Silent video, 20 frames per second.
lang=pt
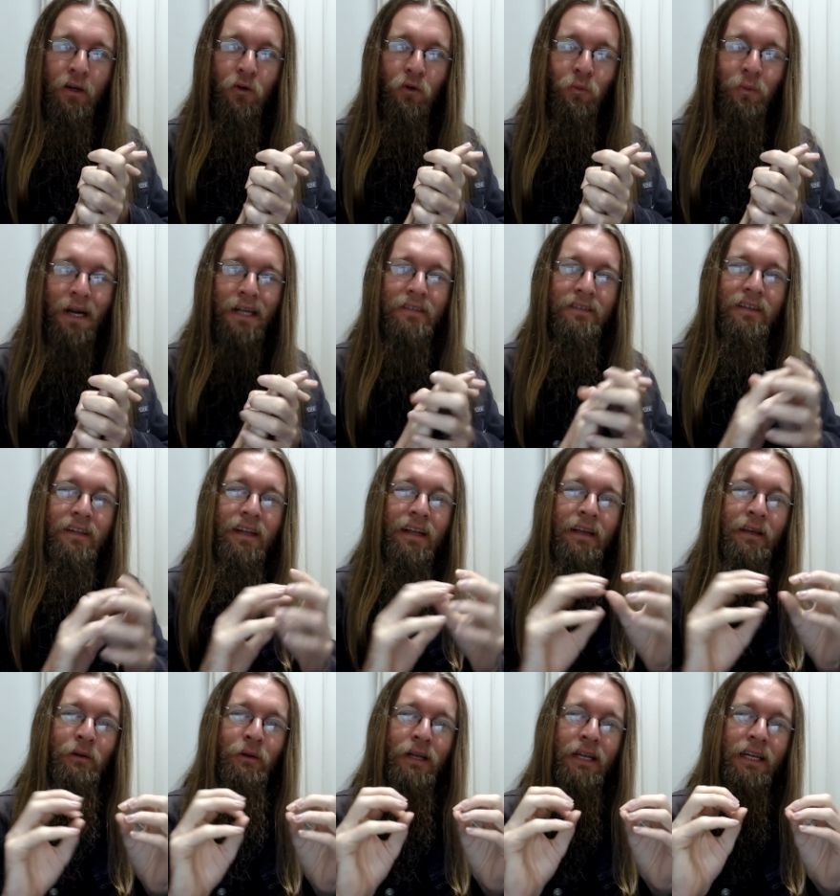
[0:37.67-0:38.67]
O
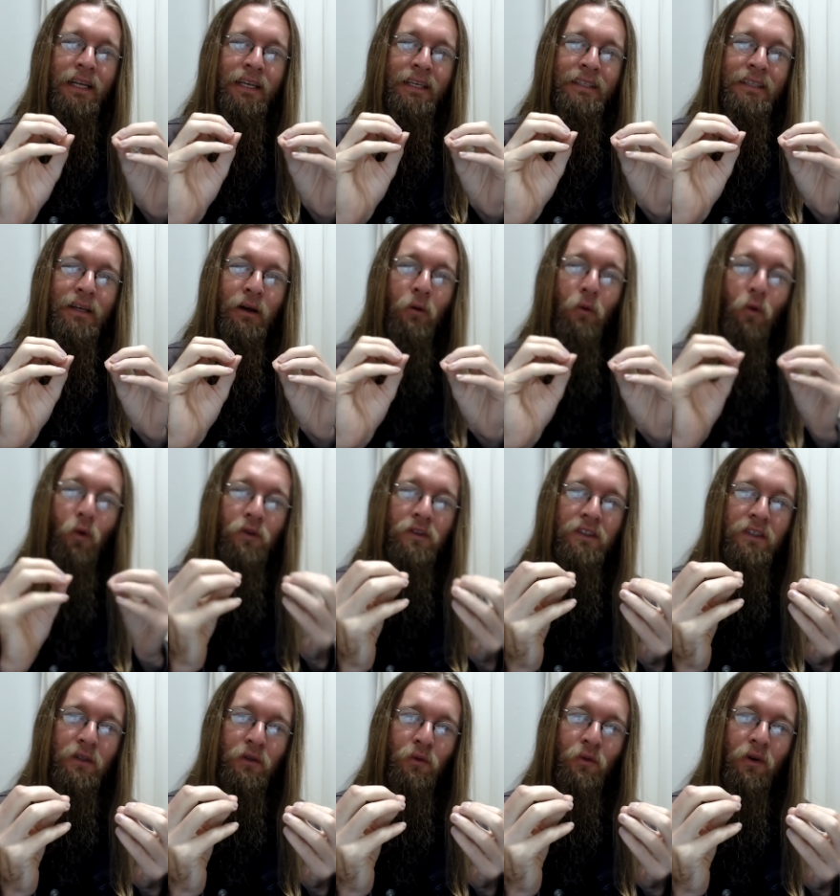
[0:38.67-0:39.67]
brasileiro ele ainda
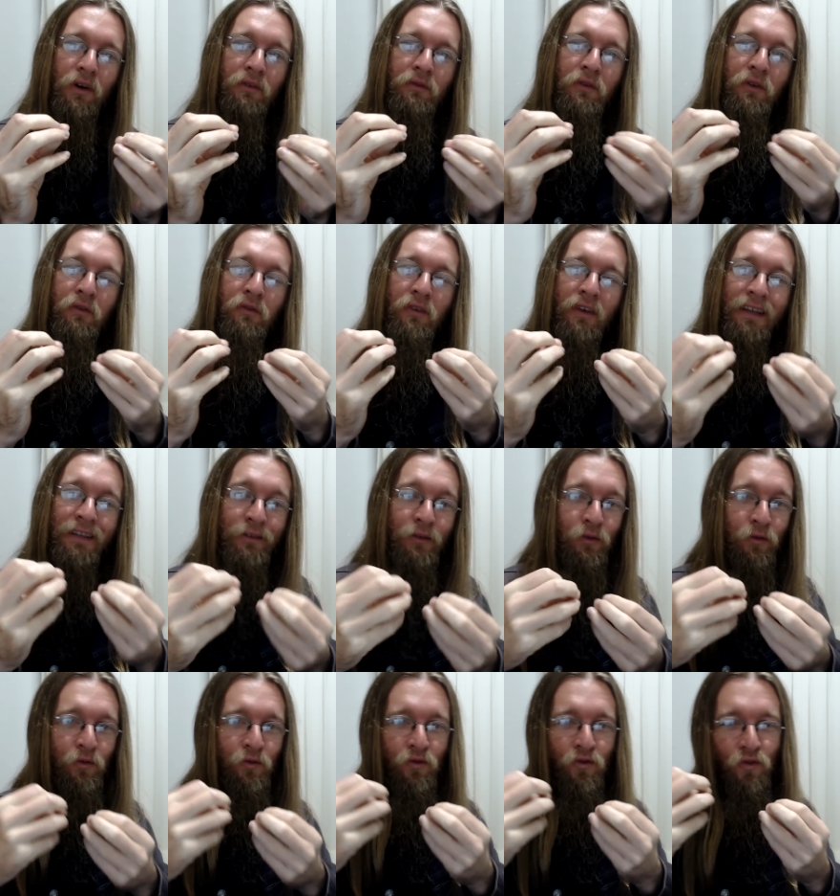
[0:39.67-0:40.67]
continua vivendo
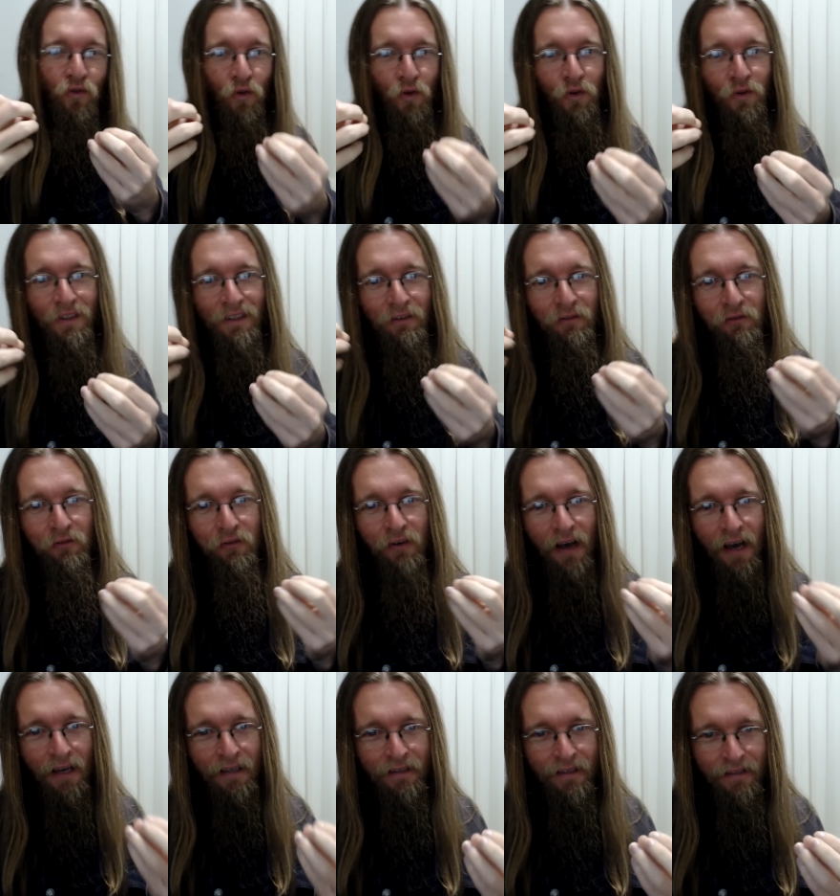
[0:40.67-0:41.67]
num sonho de
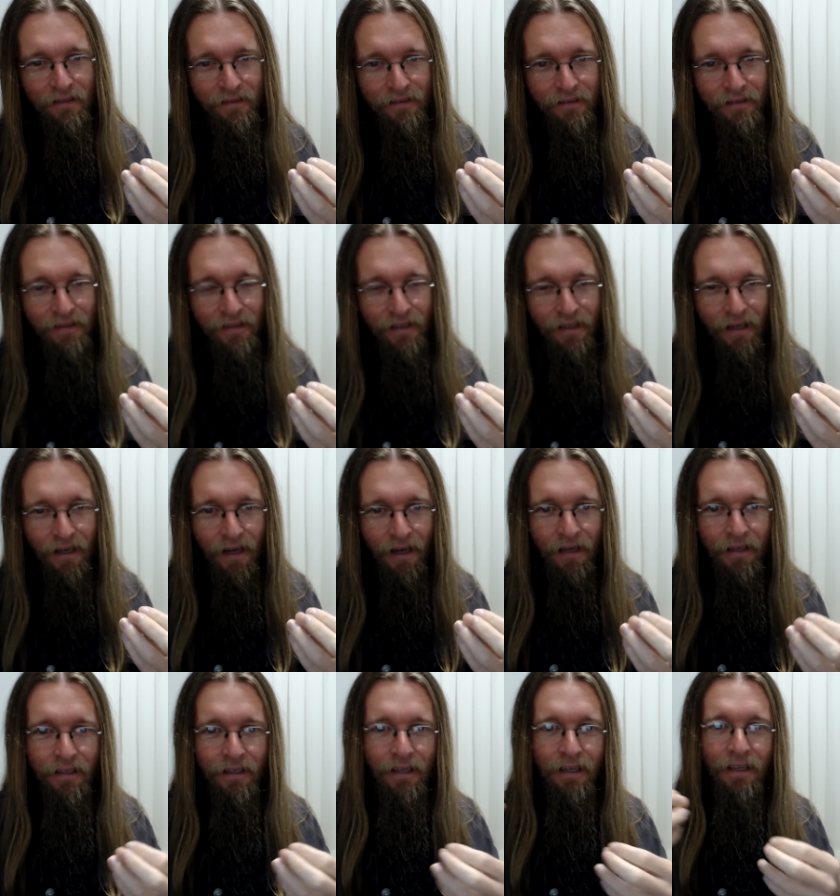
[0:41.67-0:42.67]
fadas
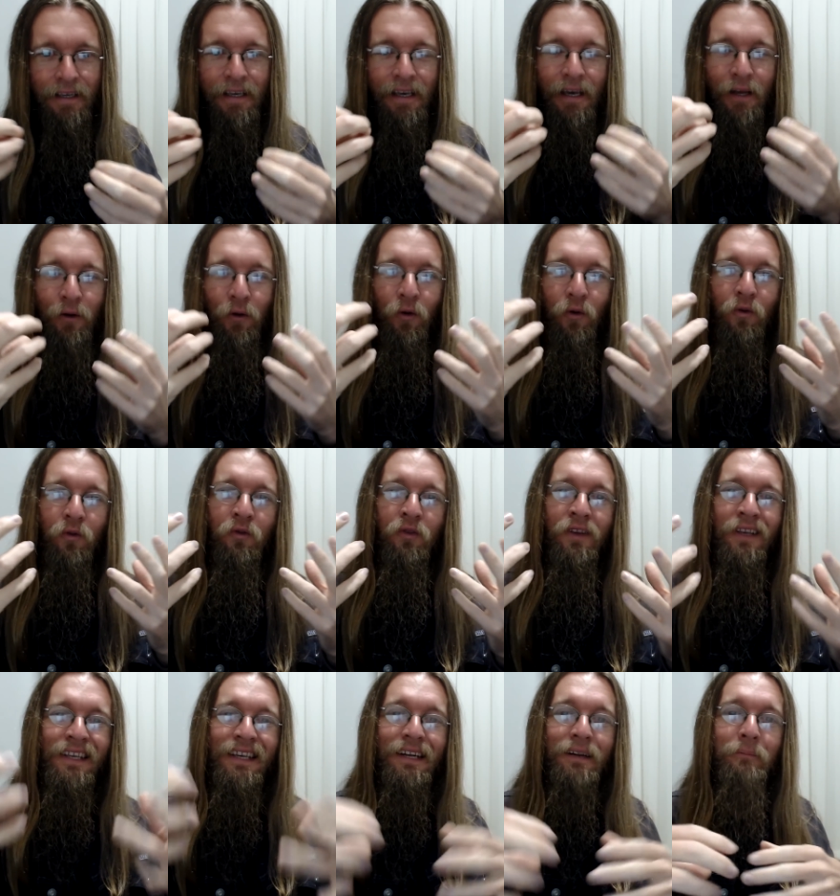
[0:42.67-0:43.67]
e ele quer
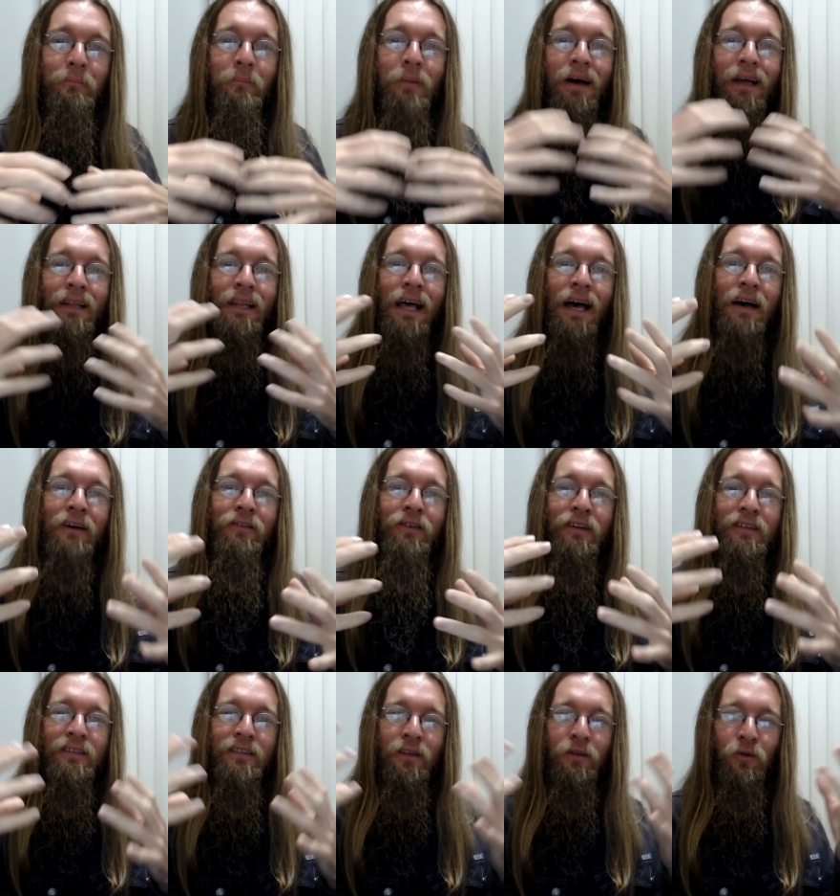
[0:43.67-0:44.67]
ouvir
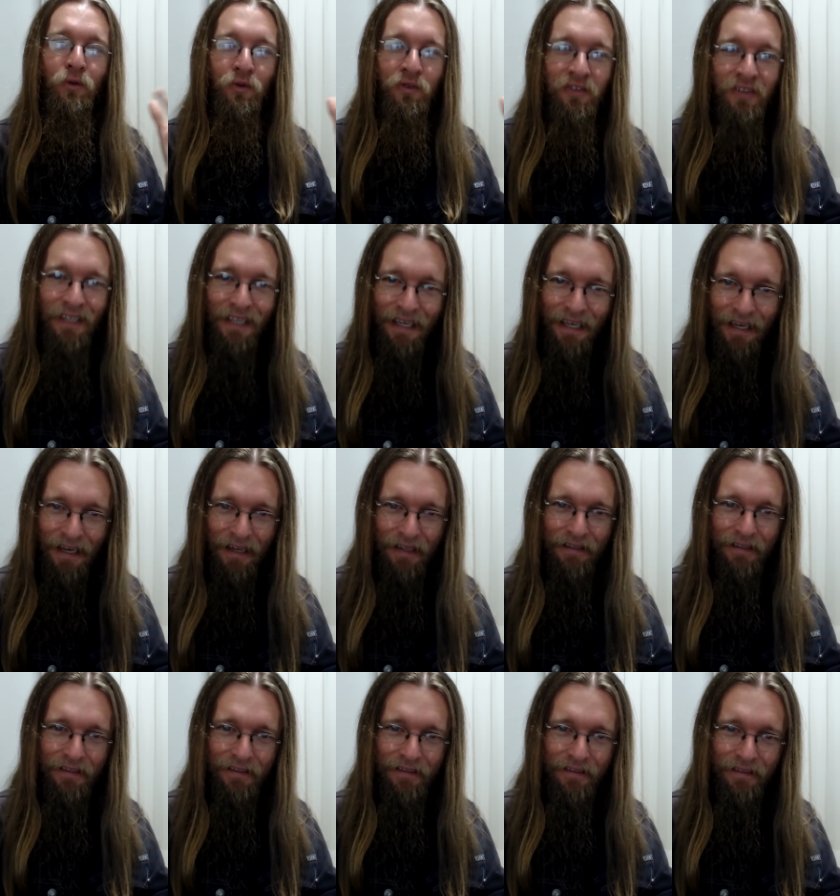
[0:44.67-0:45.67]
palavras
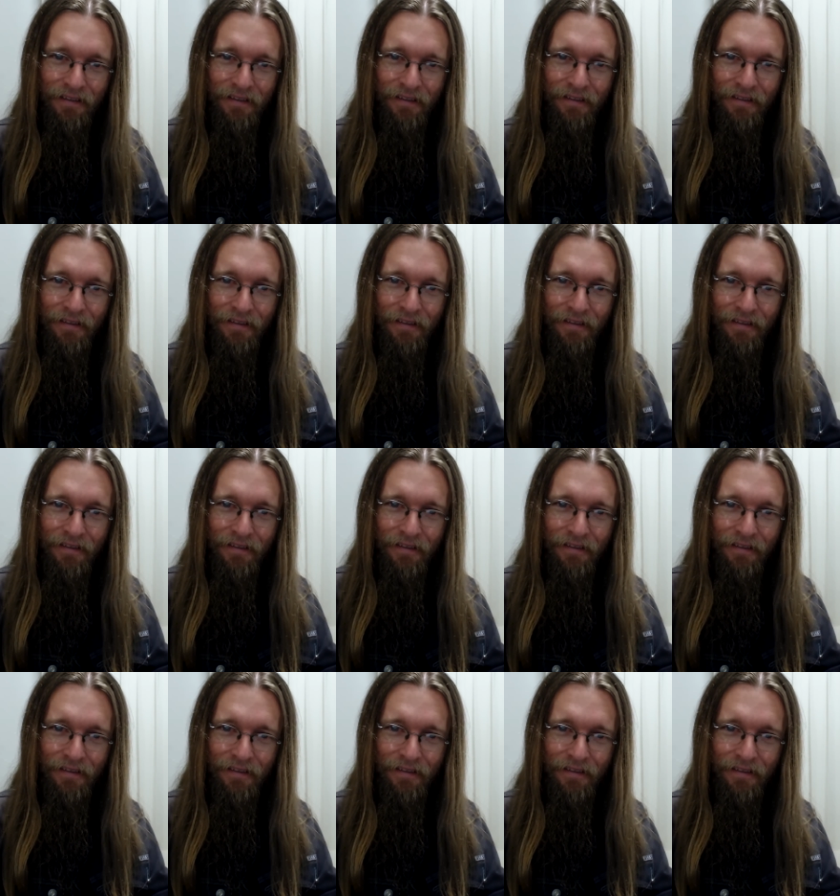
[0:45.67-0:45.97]
adocicadas.